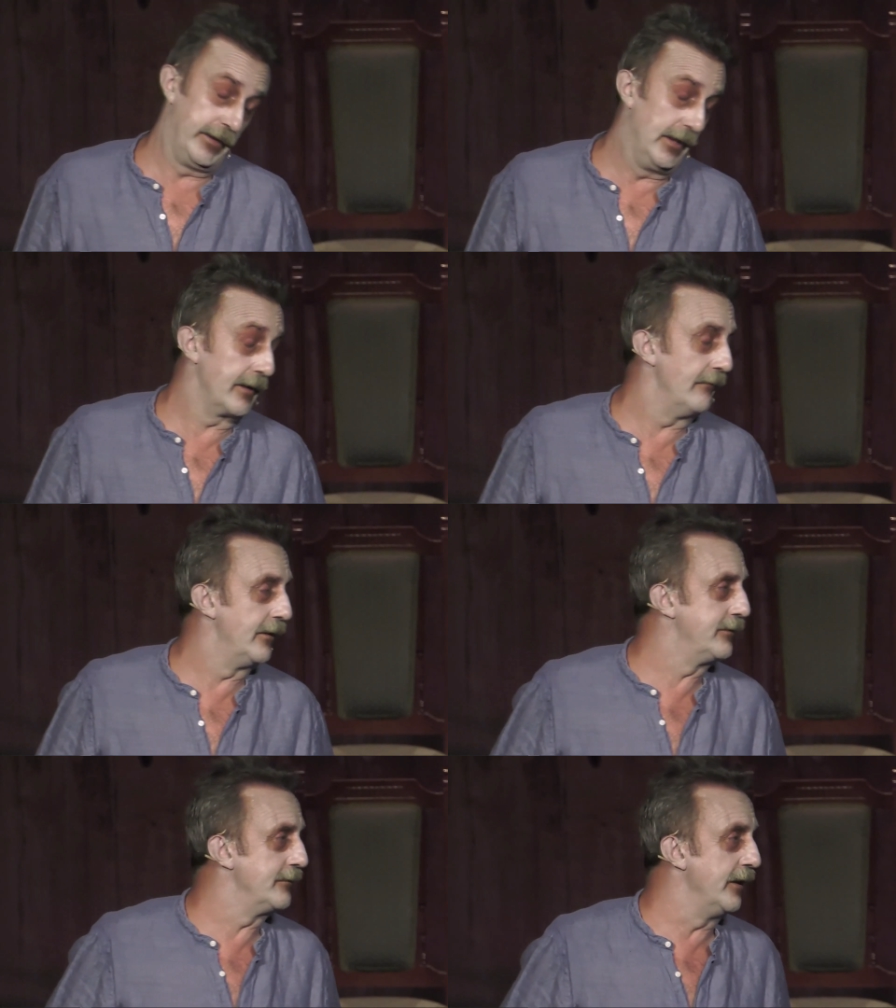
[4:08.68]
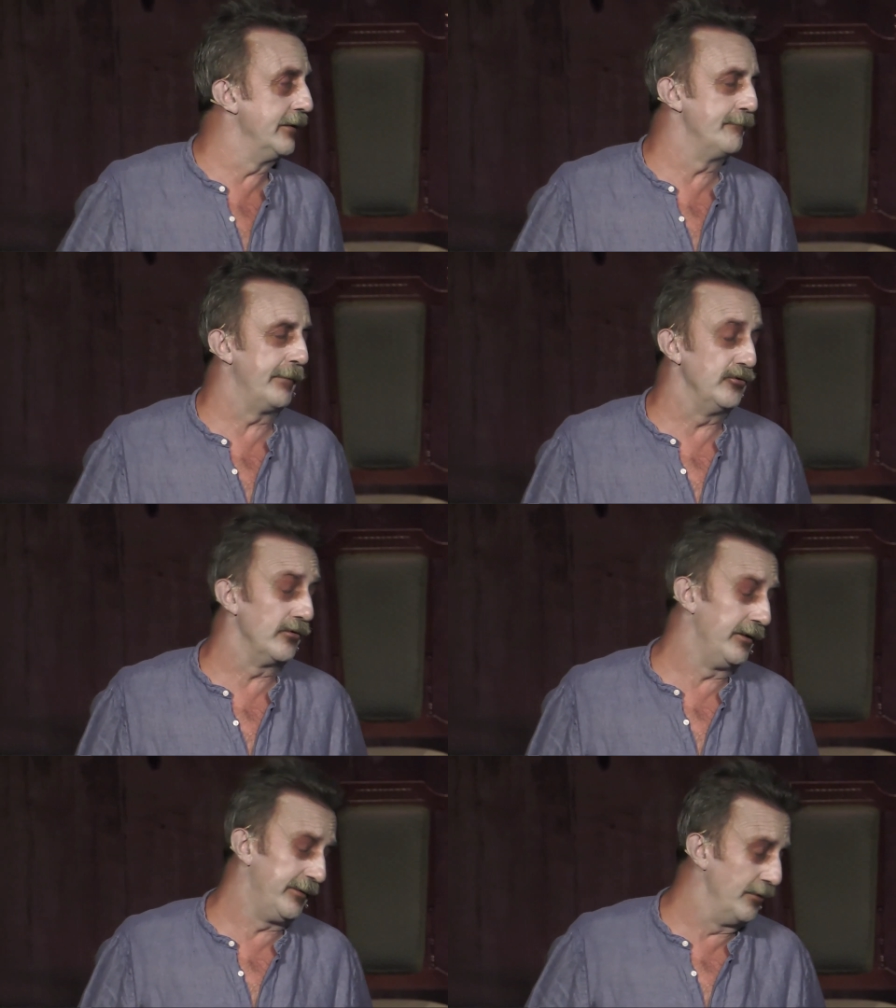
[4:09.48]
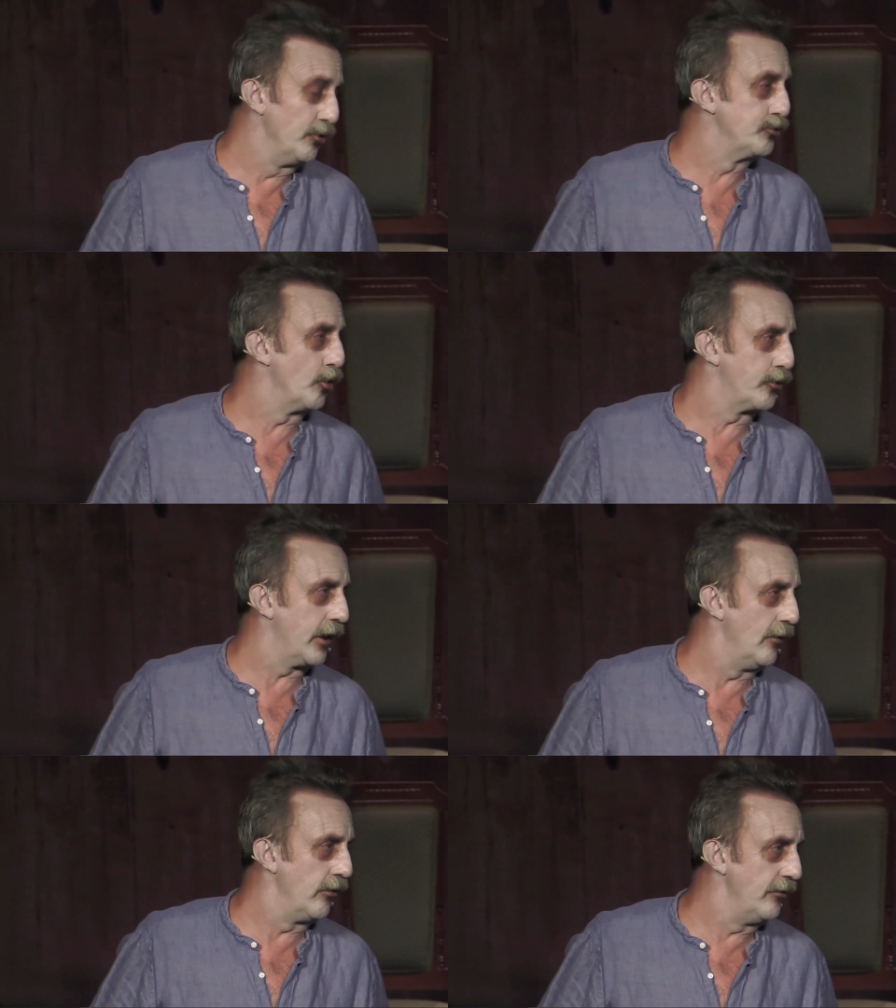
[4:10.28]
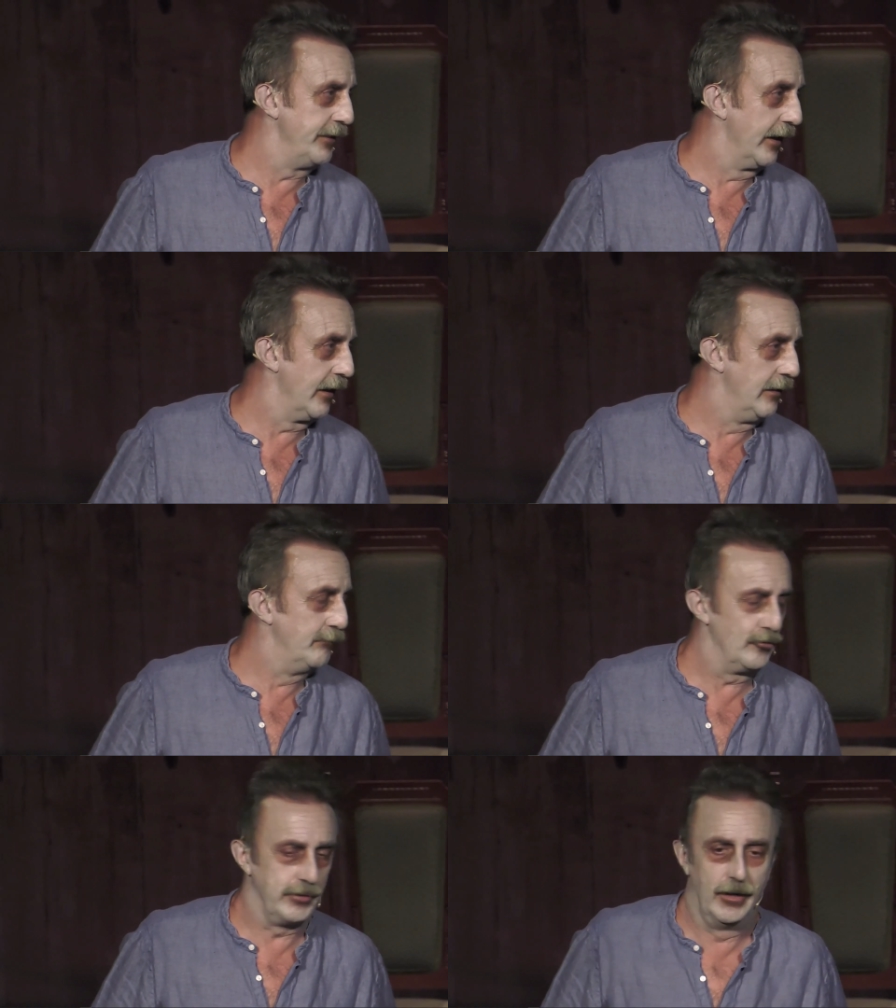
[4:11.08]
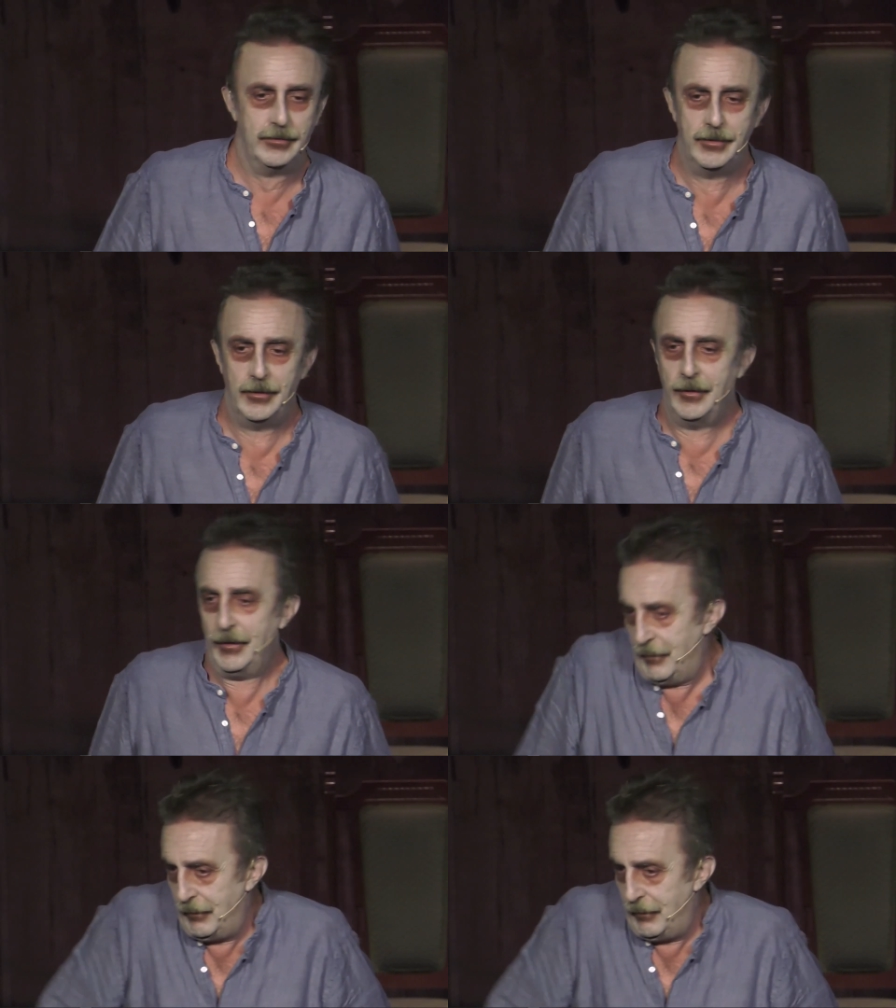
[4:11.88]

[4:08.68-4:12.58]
Pues habría que verte a ti en español diciendo torrelodones, gilipollas. En el